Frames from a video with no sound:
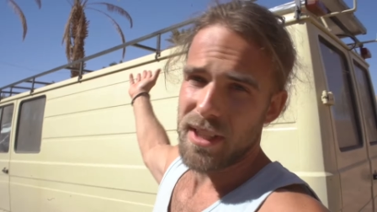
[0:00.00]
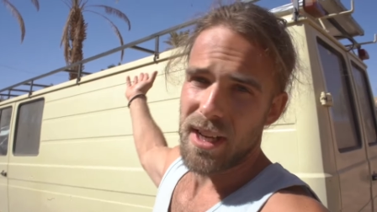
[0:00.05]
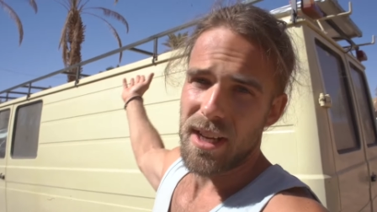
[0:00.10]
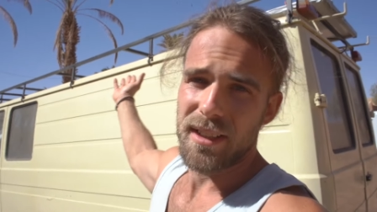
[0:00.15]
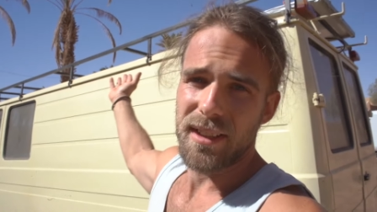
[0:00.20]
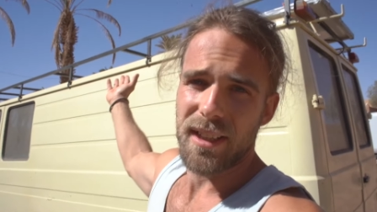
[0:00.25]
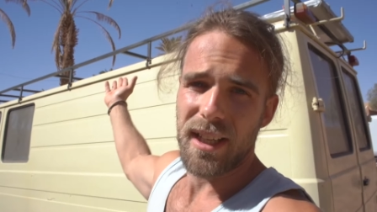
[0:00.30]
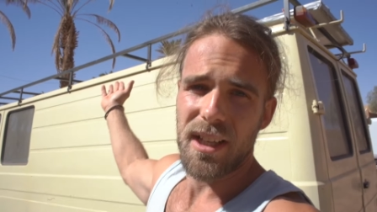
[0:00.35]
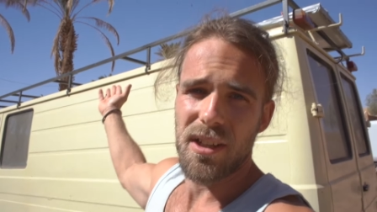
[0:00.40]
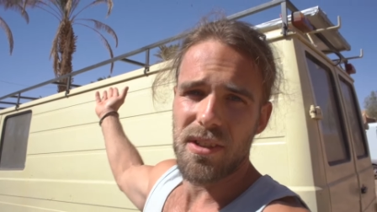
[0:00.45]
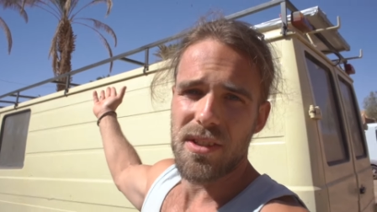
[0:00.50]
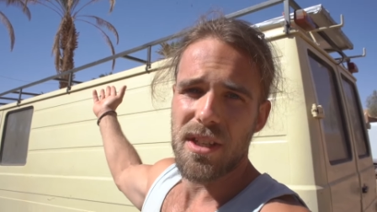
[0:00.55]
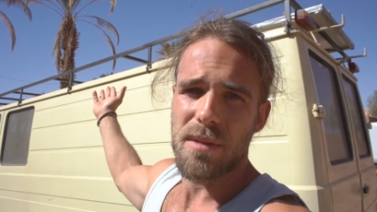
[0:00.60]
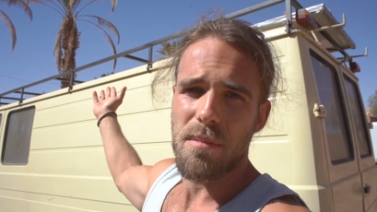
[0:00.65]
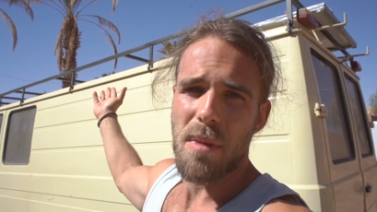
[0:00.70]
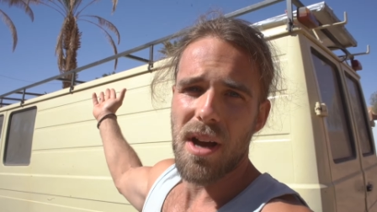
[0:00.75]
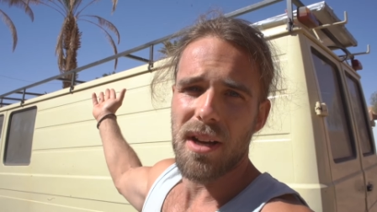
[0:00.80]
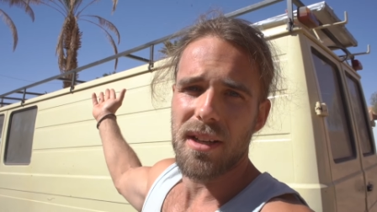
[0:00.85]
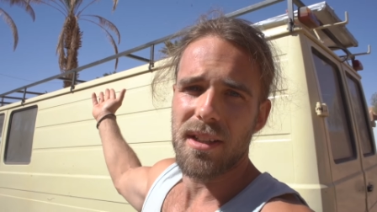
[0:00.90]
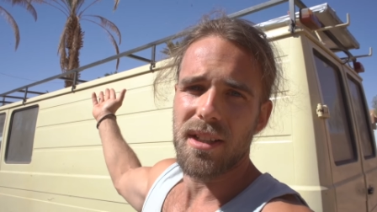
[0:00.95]
Dachträger sich
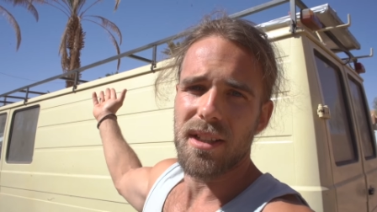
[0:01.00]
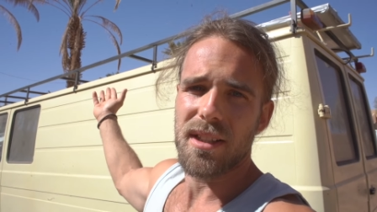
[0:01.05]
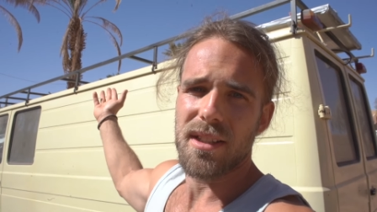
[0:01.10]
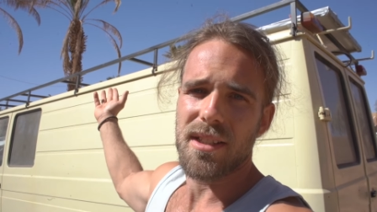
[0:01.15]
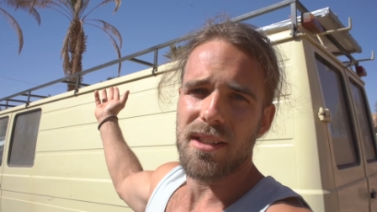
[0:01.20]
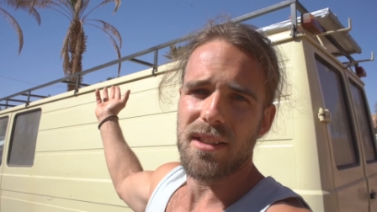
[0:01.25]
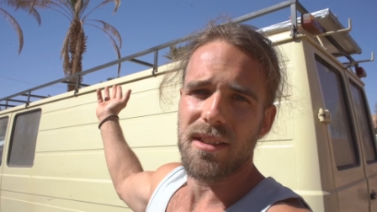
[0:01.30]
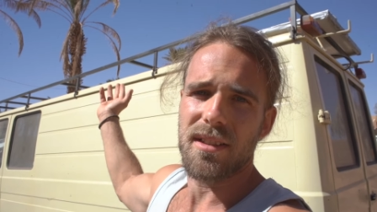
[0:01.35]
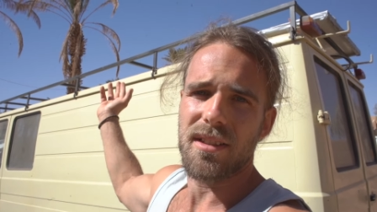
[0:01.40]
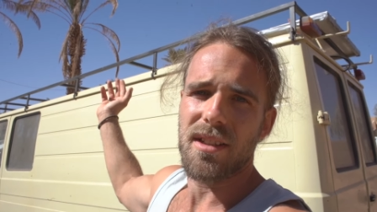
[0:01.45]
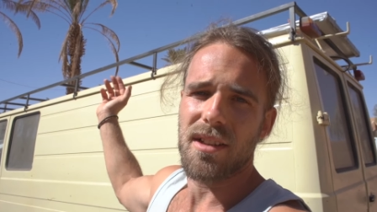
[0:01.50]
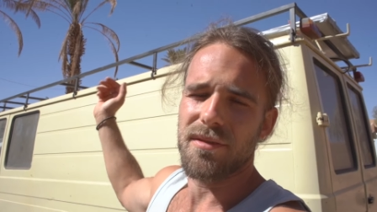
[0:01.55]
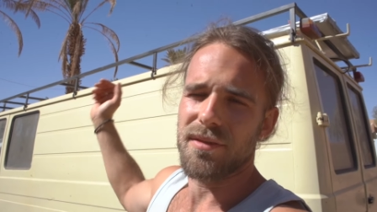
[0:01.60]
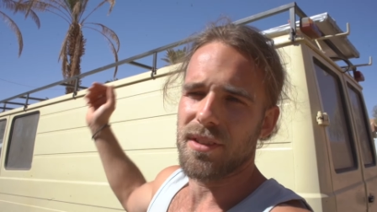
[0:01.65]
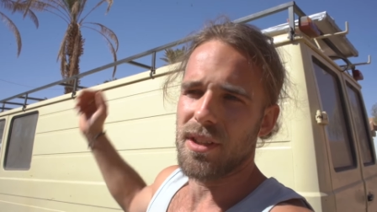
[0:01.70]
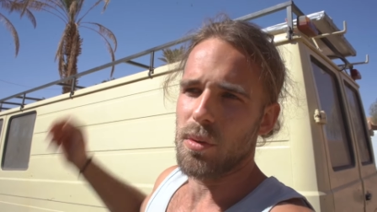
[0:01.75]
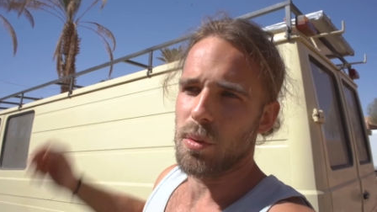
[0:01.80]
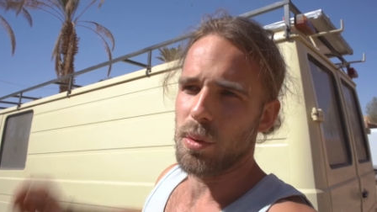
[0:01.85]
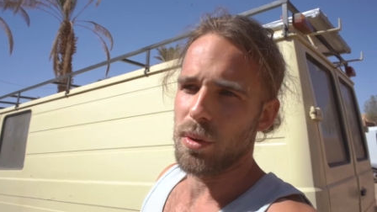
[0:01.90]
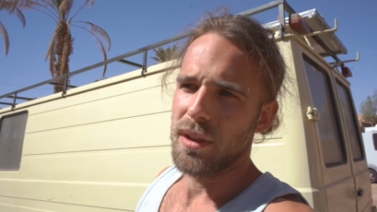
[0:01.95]
machen lassen, den
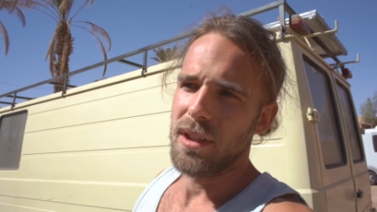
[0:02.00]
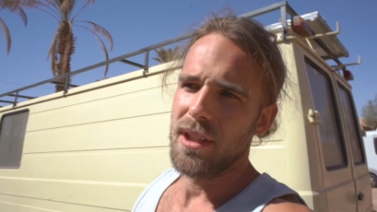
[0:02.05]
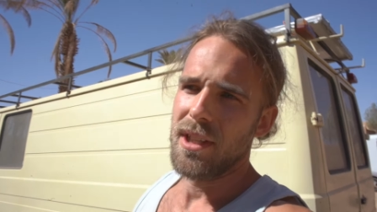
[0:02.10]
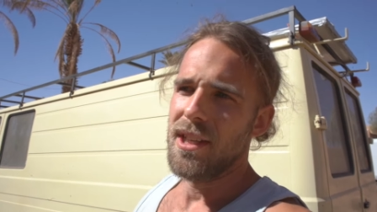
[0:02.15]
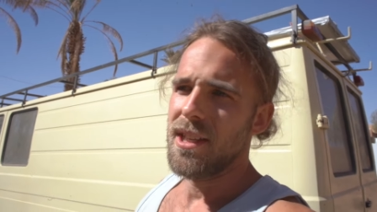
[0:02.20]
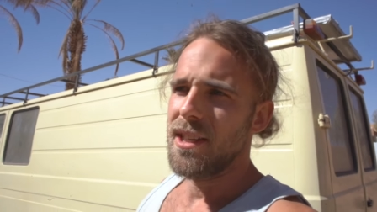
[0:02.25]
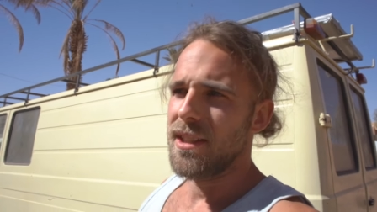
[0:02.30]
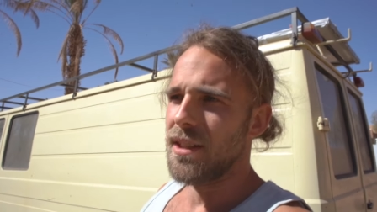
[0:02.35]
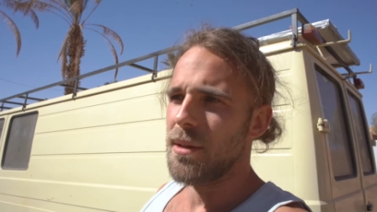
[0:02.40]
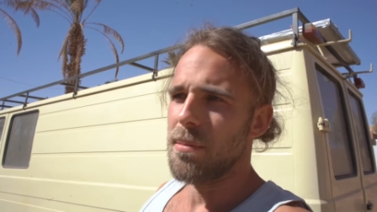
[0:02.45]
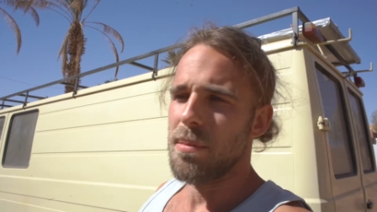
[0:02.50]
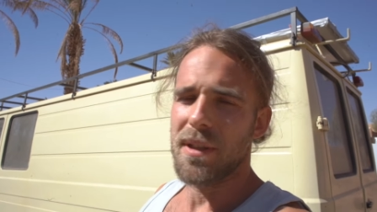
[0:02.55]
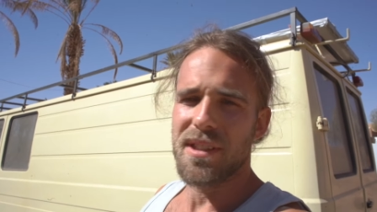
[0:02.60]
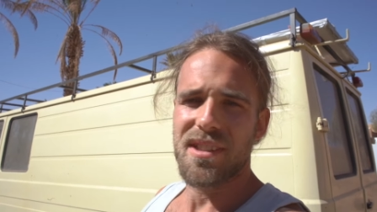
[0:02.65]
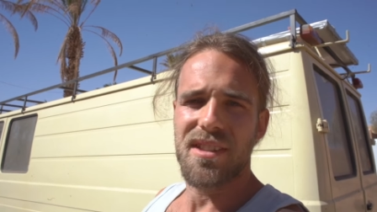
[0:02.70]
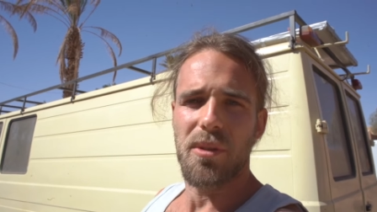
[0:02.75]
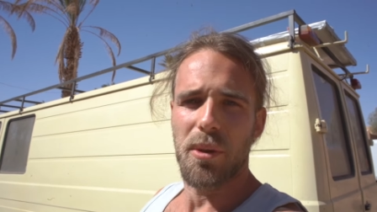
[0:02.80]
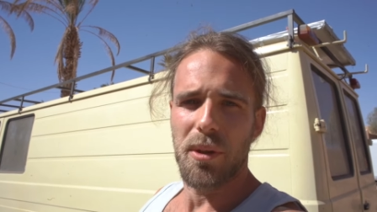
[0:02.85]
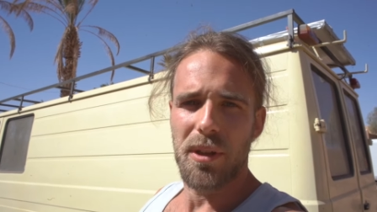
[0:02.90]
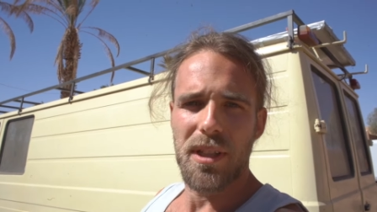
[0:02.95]
Tafraud. Da
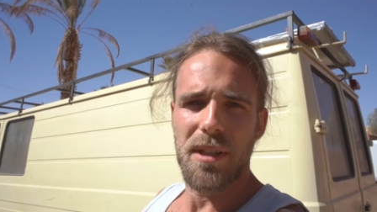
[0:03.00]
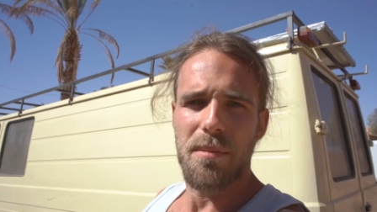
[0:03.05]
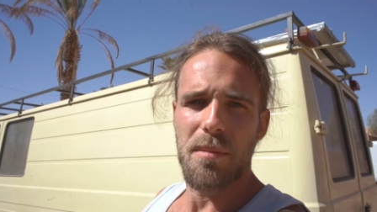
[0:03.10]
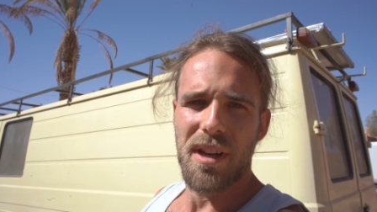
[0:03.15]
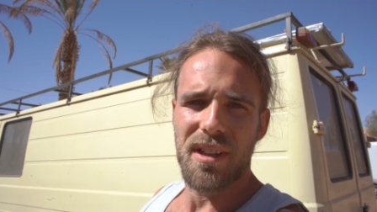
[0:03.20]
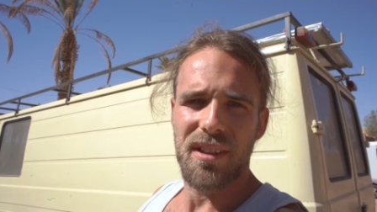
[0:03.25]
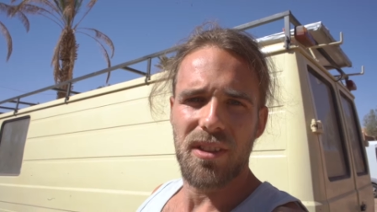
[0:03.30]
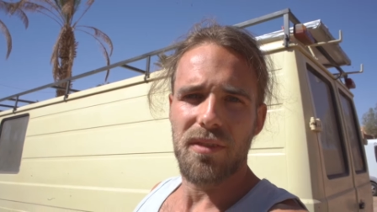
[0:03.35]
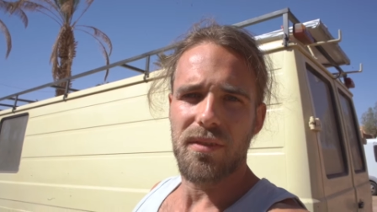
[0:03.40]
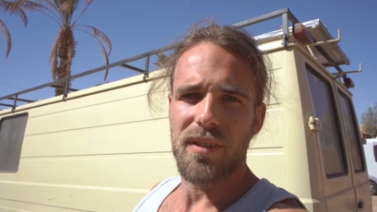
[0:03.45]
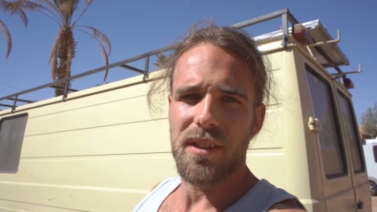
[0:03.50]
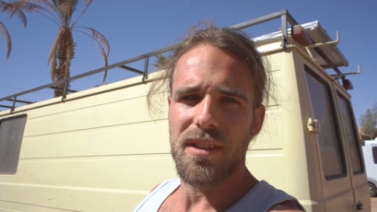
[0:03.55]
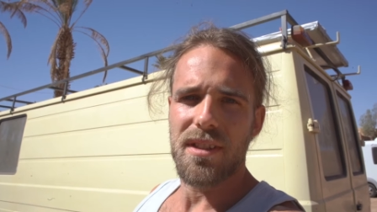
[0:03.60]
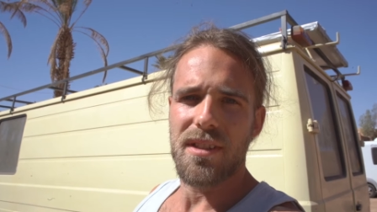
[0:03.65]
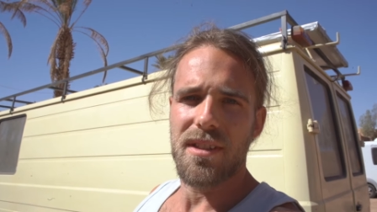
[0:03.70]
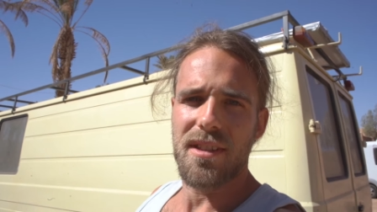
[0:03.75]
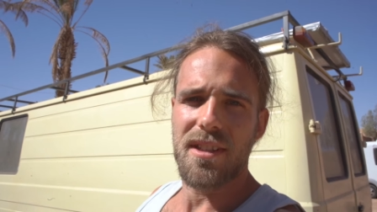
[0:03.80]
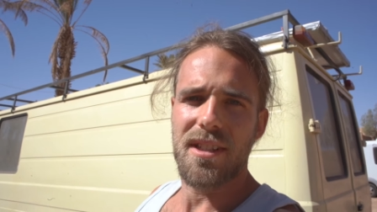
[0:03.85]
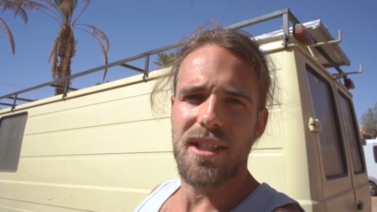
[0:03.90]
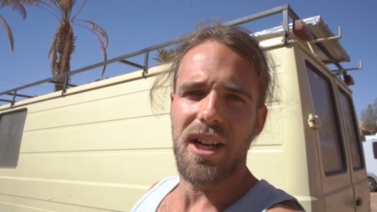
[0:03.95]
passt deutlich mehr drauf als
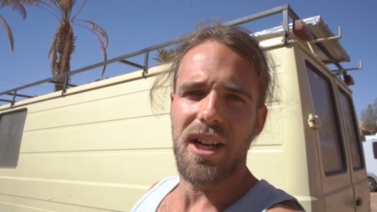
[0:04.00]
dieses